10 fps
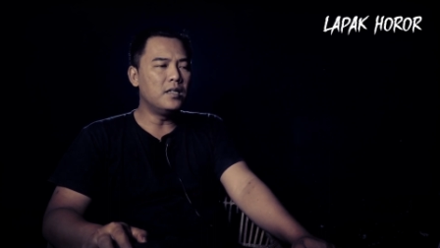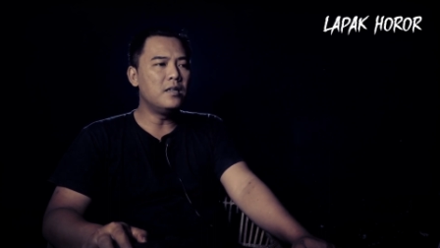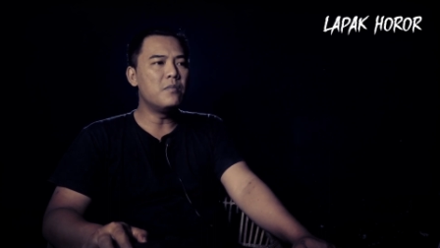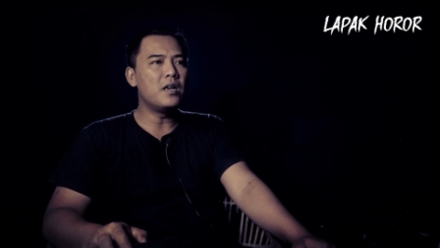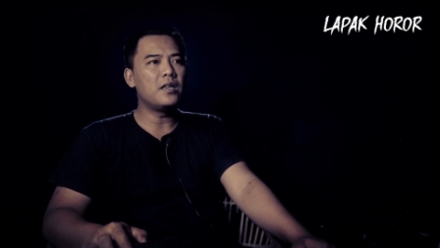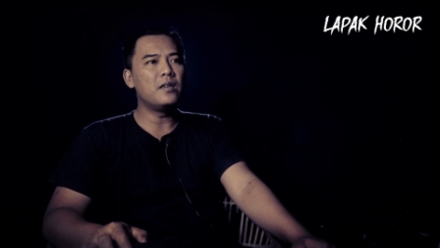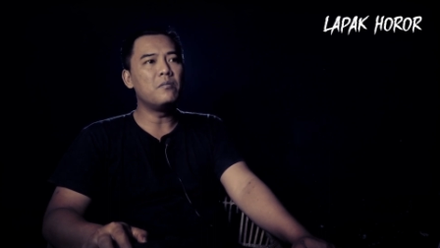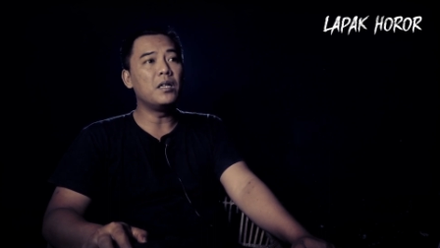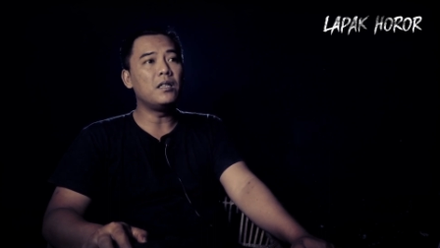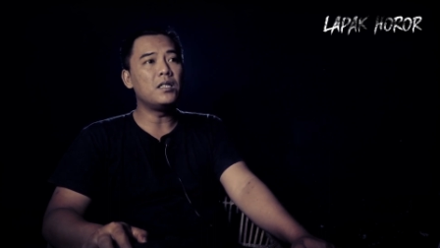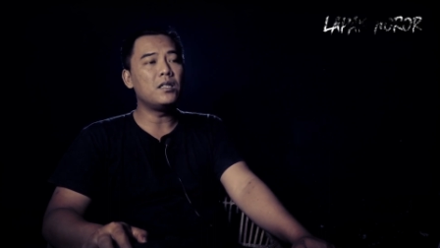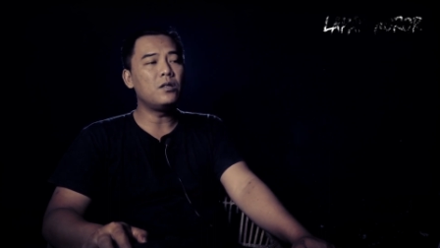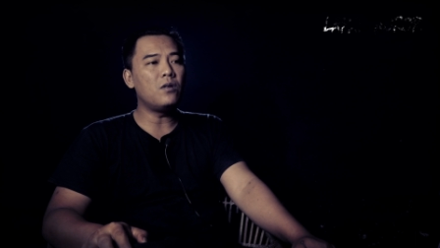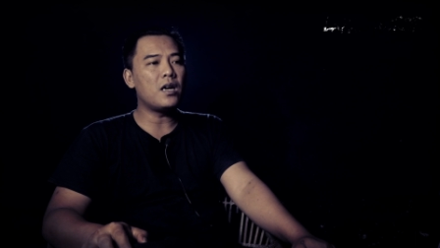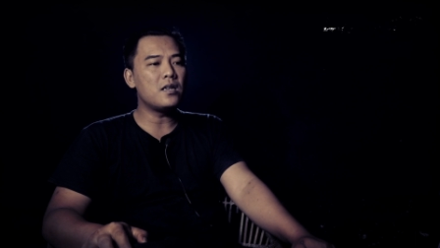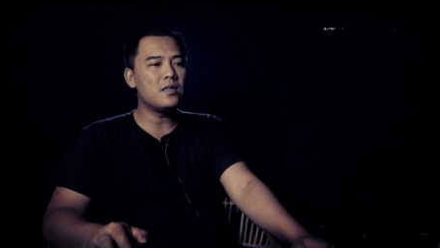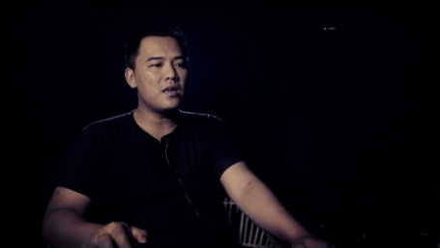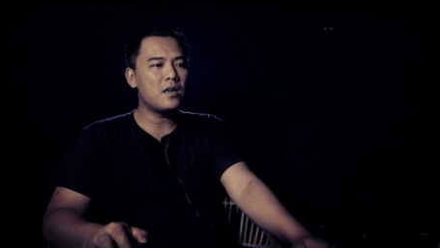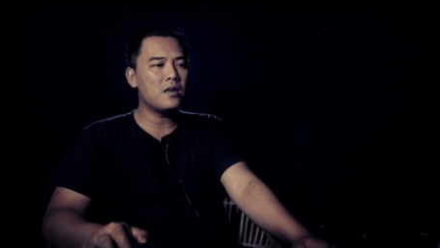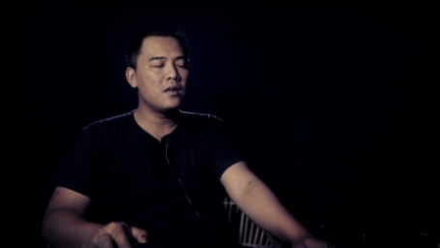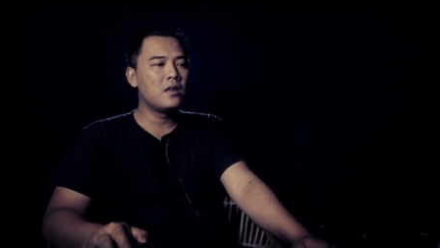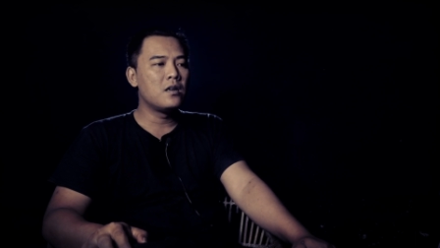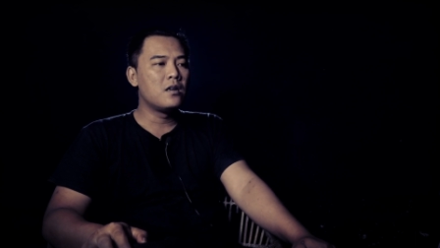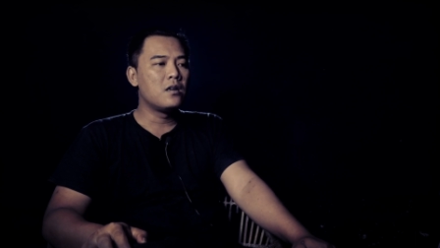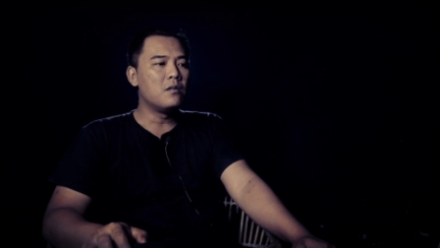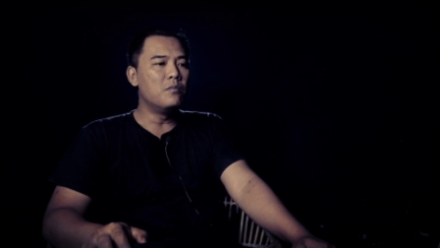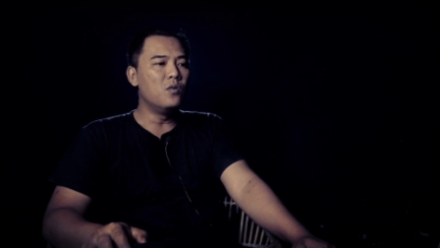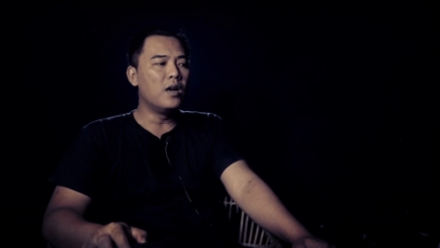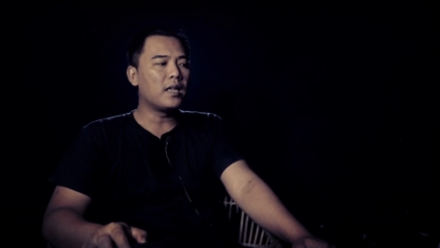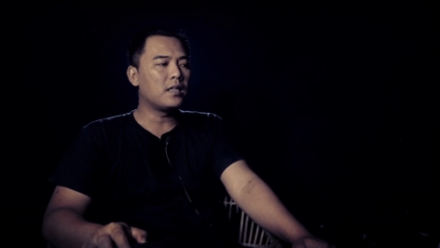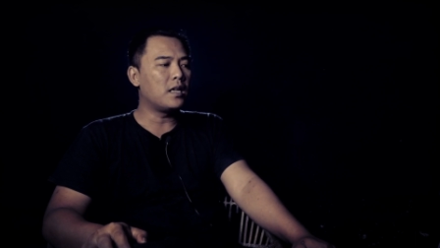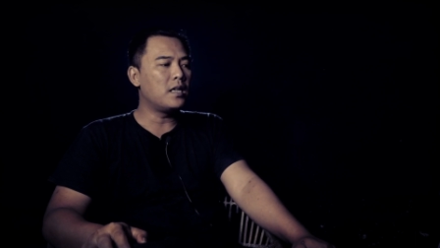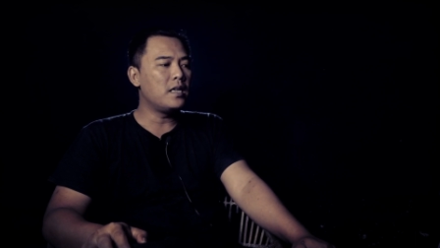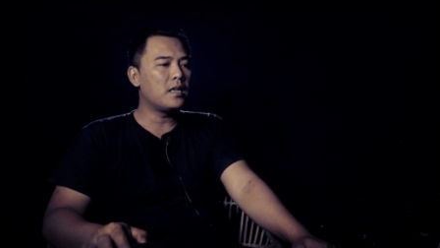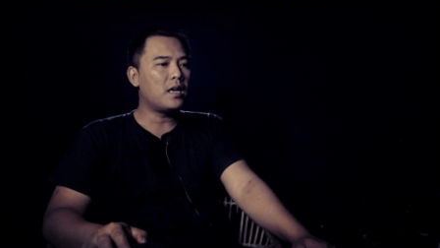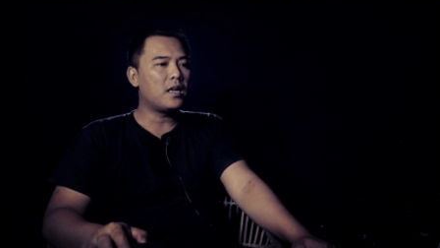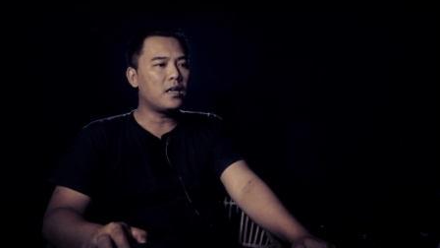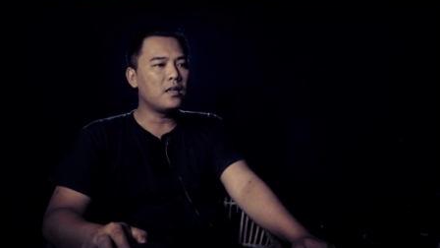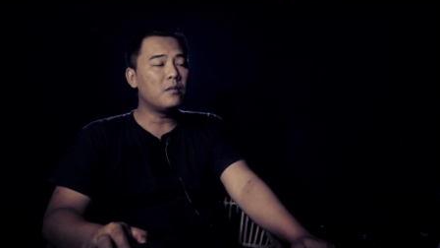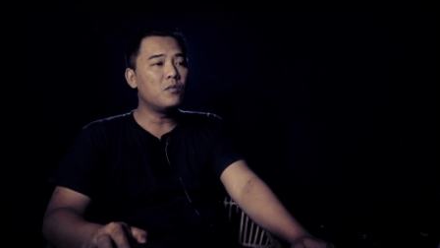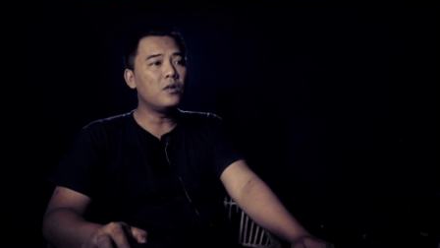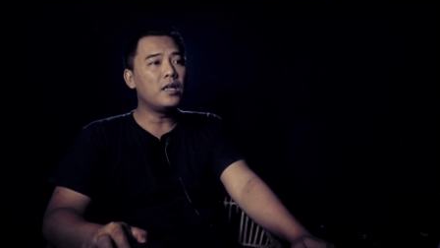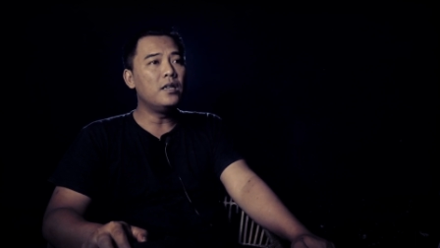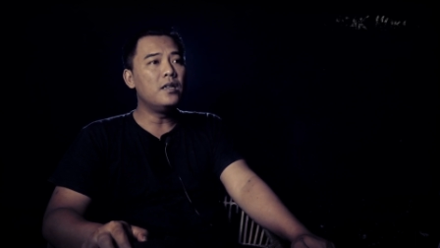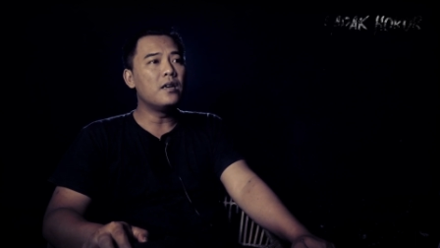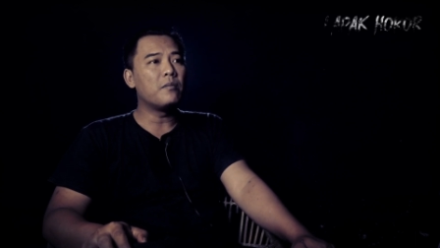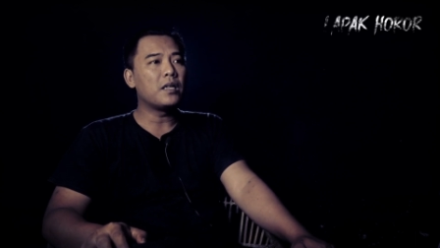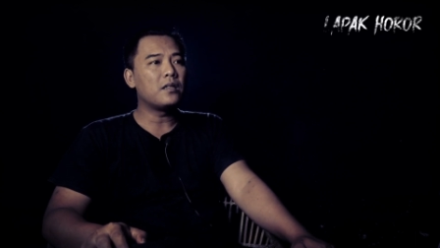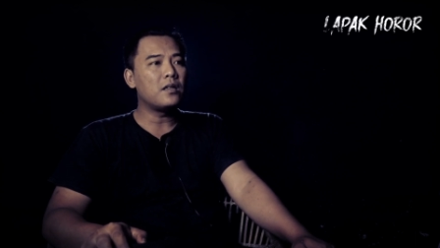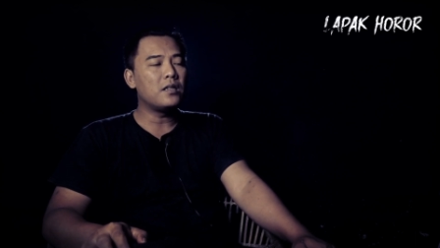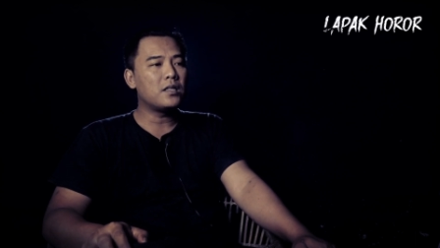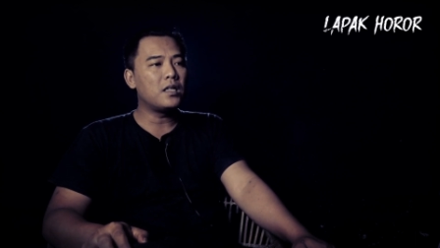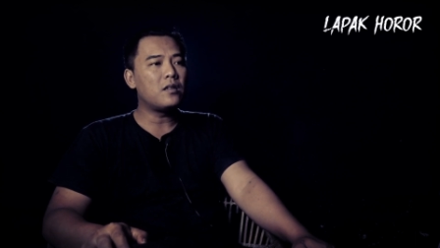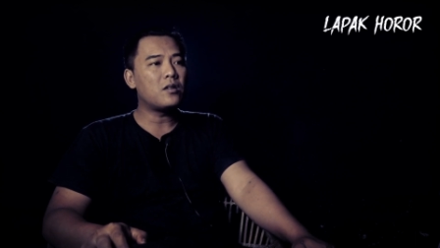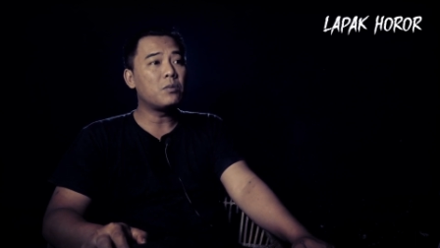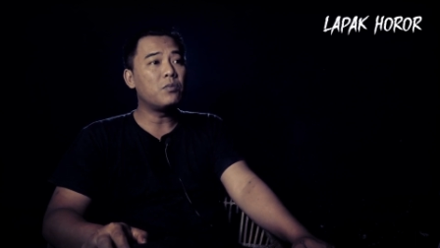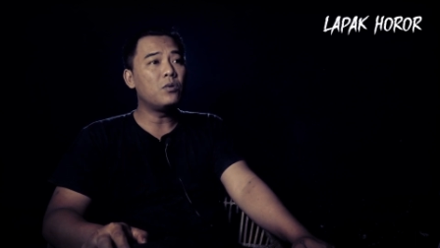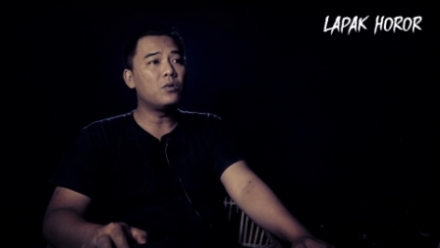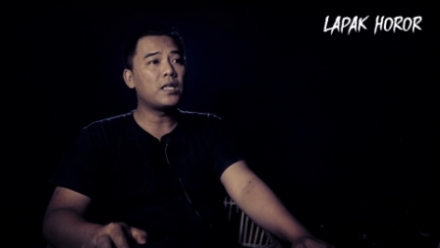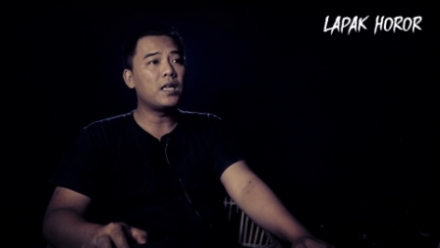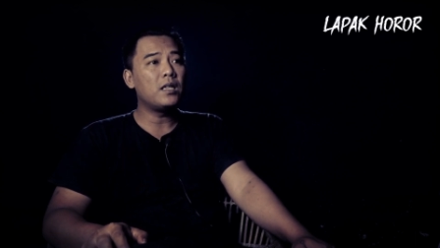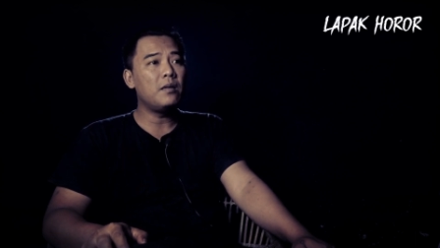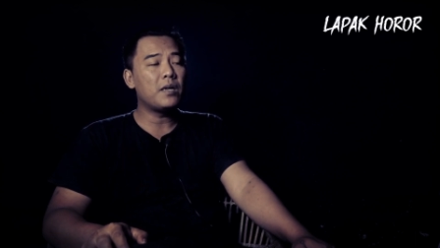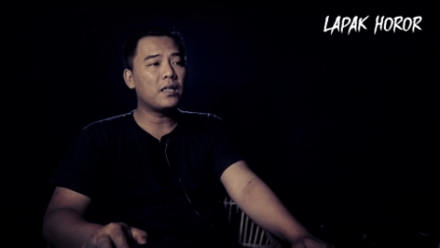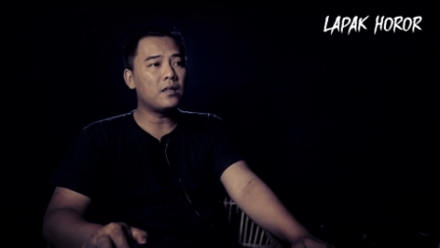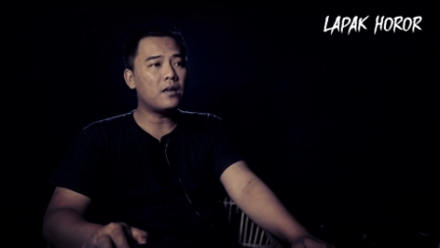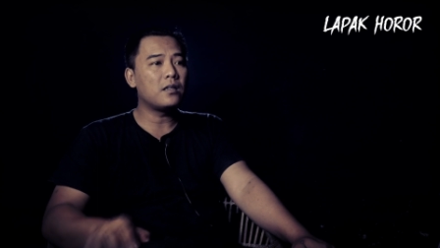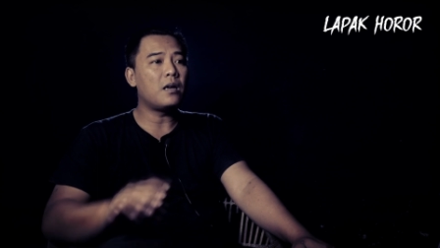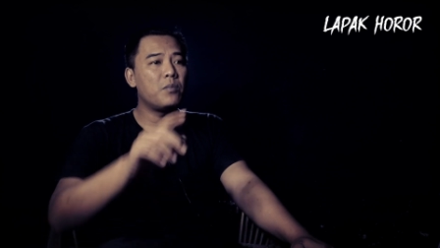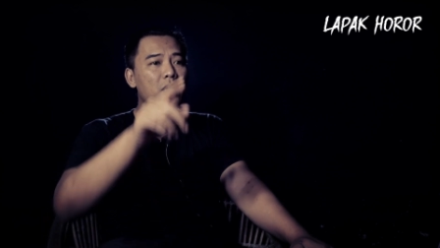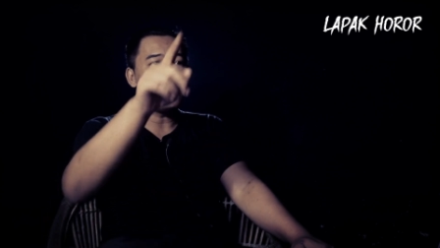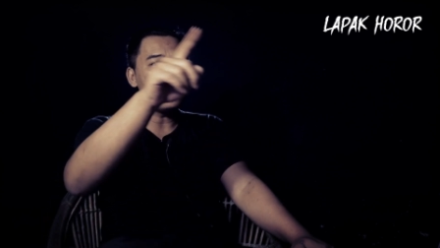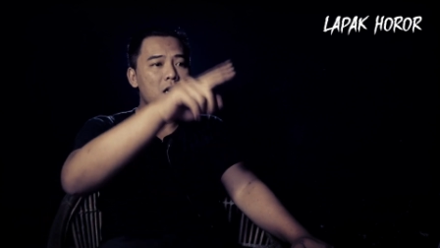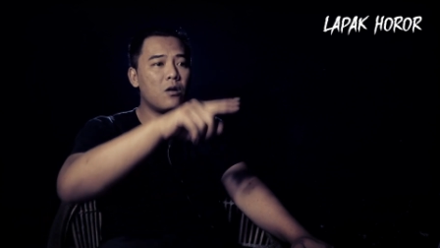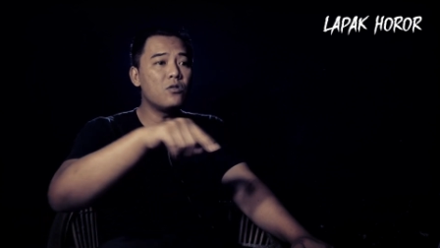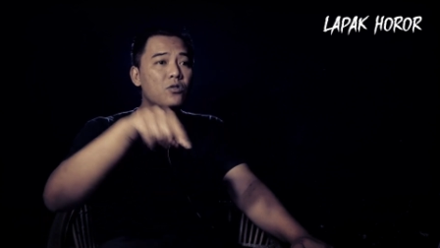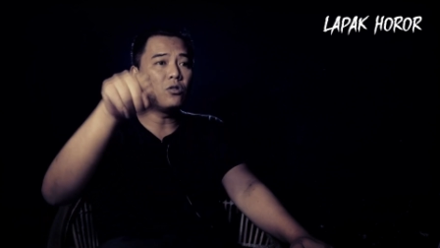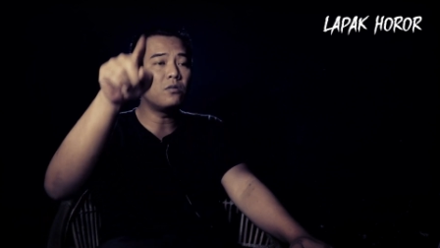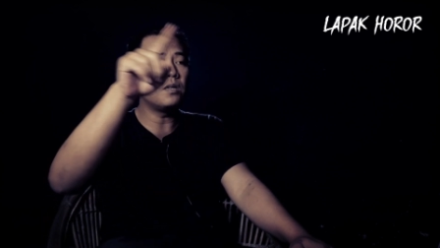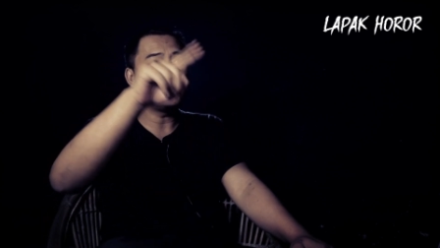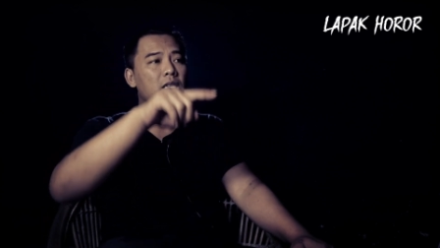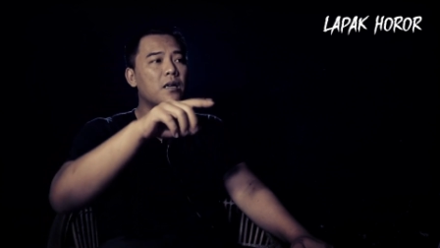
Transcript: Di bagian betis itu ada bulatan lingkaran yang mungkin diameternya sekitar 10 cm tapi agak lonjong begini